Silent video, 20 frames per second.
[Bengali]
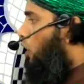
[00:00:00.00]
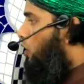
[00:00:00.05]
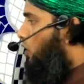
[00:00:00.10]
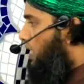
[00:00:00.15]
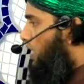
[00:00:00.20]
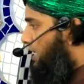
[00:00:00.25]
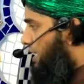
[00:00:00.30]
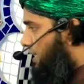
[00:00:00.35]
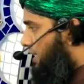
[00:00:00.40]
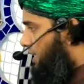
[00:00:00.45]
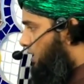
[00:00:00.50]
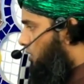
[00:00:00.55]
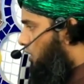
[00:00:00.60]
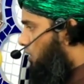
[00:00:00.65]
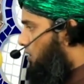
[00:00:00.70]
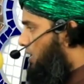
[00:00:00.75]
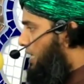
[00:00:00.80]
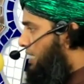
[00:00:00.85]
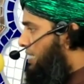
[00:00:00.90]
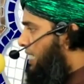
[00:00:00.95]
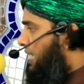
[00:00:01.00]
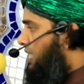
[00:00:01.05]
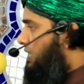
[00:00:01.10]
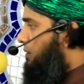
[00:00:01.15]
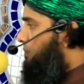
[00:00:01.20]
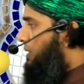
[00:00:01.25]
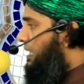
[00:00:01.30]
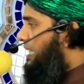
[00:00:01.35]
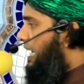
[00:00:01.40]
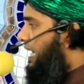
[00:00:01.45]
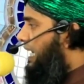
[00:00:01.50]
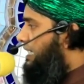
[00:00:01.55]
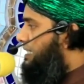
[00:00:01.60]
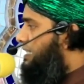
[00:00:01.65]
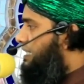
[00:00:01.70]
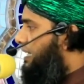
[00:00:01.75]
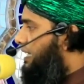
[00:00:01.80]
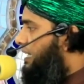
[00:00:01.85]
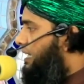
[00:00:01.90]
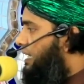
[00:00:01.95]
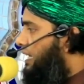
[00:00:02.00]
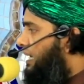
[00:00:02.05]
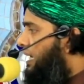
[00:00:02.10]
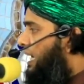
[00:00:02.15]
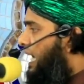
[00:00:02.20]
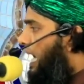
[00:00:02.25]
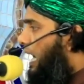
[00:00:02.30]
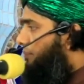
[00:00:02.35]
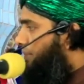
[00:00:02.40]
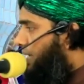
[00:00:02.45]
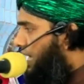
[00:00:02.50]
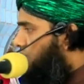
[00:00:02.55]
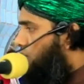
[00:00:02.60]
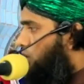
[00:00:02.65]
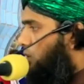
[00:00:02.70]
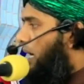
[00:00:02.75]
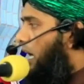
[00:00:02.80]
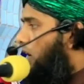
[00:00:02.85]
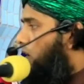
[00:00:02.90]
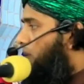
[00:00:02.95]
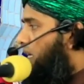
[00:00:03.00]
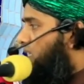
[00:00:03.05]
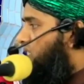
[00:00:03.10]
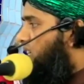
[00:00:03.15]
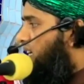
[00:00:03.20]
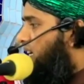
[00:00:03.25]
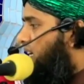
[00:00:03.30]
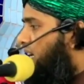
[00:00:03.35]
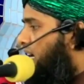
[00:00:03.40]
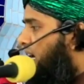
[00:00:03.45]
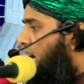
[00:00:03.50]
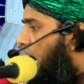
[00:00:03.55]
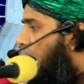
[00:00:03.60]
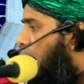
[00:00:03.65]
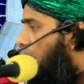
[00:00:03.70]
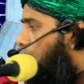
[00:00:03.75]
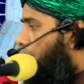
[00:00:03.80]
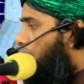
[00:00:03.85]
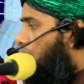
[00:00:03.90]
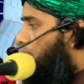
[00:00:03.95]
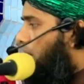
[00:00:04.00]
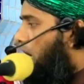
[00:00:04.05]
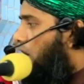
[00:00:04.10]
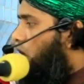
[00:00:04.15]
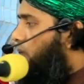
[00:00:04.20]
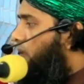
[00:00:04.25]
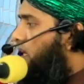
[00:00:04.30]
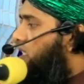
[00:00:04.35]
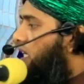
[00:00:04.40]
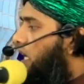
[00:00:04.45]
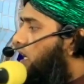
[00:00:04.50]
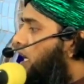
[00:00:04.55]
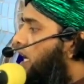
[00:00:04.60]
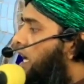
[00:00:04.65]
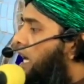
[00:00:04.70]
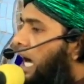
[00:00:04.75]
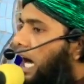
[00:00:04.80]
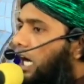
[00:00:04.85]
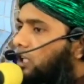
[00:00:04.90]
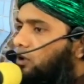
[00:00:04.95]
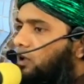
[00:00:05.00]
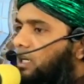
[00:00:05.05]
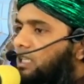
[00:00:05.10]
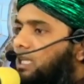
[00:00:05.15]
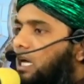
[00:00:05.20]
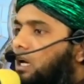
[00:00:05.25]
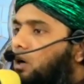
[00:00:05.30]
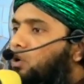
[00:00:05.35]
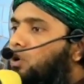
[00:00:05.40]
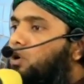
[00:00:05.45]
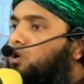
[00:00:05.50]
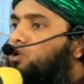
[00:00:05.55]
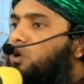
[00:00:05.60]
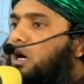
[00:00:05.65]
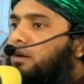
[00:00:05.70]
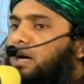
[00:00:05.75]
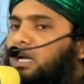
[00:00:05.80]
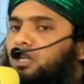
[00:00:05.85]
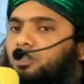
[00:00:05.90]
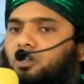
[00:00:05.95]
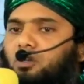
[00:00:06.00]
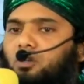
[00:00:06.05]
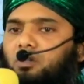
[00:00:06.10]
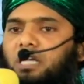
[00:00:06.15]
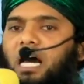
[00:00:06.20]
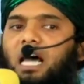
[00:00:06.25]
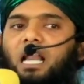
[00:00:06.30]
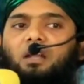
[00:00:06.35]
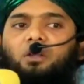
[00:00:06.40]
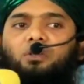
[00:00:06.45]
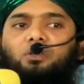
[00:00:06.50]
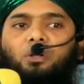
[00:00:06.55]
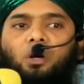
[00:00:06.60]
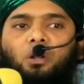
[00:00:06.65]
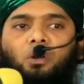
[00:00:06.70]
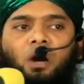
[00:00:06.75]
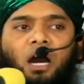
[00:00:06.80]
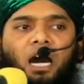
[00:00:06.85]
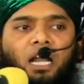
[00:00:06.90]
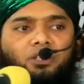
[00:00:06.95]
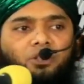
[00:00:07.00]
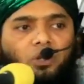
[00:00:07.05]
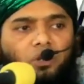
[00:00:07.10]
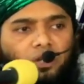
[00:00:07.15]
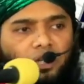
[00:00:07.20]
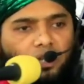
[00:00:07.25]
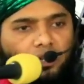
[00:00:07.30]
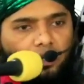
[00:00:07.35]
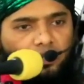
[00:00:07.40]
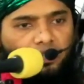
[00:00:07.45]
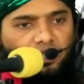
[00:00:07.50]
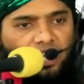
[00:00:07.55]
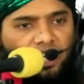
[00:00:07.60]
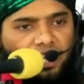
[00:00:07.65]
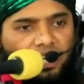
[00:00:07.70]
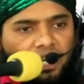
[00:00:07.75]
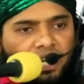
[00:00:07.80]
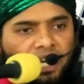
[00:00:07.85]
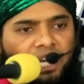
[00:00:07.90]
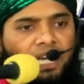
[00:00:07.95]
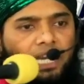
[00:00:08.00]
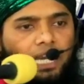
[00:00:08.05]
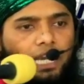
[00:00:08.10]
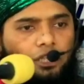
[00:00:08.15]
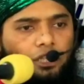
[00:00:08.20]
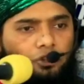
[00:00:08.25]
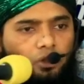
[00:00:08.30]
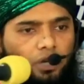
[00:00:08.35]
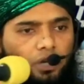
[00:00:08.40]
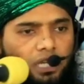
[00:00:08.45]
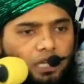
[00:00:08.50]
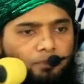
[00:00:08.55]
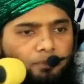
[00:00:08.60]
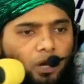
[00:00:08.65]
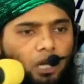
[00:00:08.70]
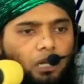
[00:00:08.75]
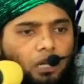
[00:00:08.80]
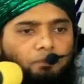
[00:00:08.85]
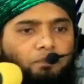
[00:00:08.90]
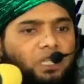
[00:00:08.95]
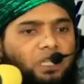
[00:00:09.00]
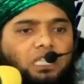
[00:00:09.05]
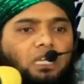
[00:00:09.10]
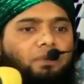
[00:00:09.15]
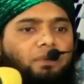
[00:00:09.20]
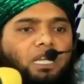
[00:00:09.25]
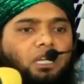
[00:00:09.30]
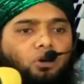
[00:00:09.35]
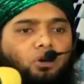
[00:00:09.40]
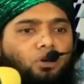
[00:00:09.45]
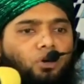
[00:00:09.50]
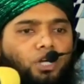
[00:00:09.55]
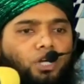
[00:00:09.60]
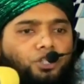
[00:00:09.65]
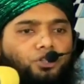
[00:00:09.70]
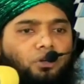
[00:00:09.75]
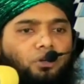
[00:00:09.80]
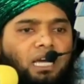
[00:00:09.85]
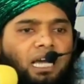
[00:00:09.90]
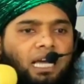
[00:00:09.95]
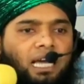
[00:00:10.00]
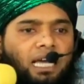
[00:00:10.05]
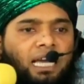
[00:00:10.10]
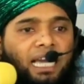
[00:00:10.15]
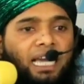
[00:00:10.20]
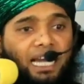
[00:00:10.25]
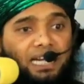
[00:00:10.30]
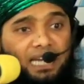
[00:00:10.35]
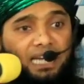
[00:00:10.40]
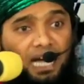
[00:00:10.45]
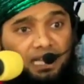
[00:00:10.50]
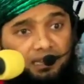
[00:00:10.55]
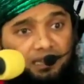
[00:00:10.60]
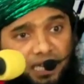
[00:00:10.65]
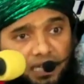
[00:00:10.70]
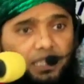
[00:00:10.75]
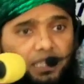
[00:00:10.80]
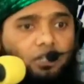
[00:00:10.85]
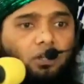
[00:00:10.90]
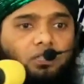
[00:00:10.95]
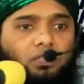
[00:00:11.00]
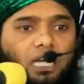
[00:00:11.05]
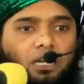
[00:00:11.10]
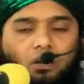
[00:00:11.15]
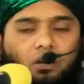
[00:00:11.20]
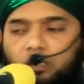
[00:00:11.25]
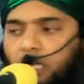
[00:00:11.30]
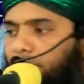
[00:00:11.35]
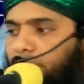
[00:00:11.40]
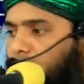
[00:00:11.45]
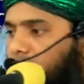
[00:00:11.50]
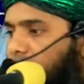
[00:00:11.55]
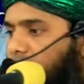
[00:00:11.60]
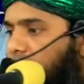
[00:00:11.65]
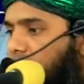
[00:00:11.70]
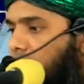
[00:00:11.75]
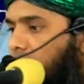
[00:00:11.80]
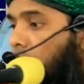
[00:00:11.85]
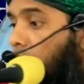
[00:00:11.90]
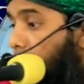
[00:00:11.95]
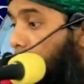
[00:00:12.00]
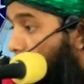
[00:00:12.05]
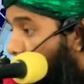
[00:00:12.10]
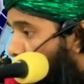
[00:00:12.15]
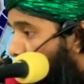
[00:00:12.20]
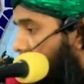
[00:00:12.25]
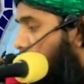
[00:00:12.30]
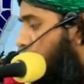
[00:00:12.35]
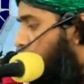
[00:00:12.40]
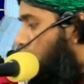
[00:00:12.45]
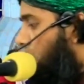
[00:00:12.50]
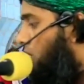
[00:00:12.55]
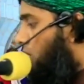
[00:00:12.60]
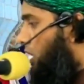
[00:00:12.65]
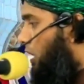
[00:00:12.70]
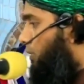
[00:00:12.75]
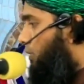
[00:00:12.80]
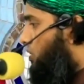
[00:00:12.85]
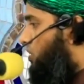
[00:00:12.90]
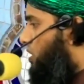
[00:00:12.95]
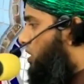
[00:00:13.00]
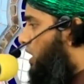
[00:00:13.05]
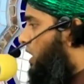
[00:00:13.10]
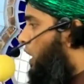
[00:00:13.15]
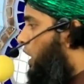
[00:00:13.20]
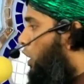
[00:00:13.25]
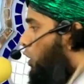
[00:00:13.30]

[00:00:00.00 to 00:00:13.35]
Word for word: যখনই দেখছি তখন এই জায়গাতে ব্যথা লাগছে আমি এত ভালোবাসি আর আমার ভালোবাসার আদলে তারা উল্টো আমার জন্য ধারালো তলোয়ার তৈরি করছে এই তৈরি বললে পৃথিবীর কোনো কিছু না এটা আধ্যাত্মিকতার কথা বলছি পরকালের কথা বলছি